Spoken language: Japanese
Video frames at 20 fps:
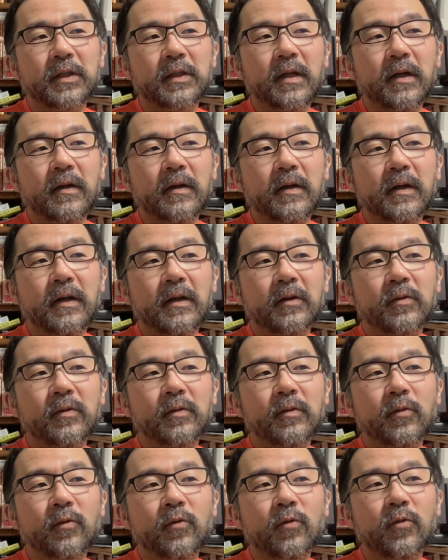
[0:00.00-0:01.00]
だから、
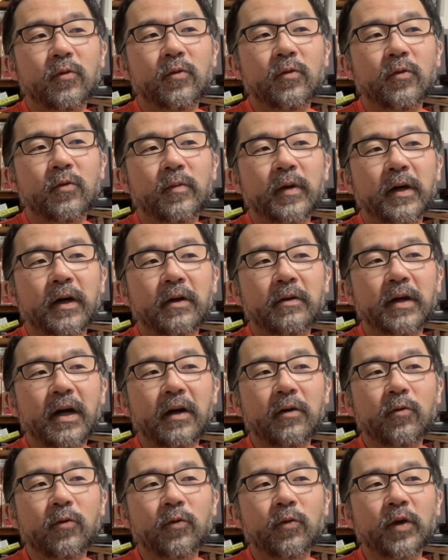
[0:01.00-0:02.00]
こう、まあある、あ
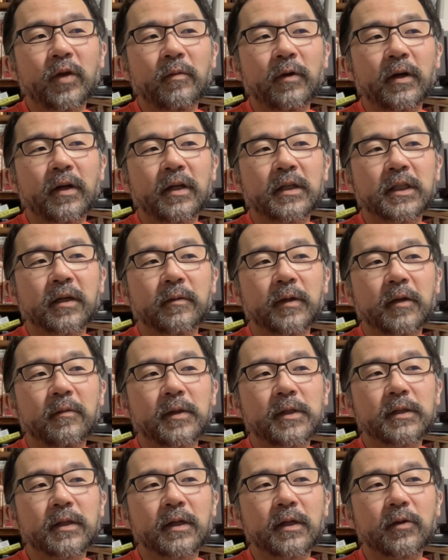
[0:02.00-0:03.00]
ることを今から喋り
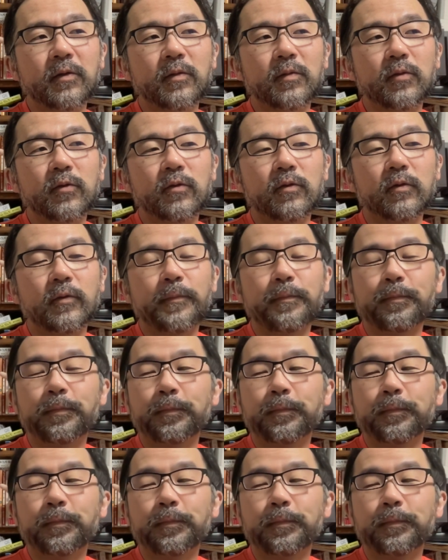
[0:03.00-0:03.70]
ますけれども、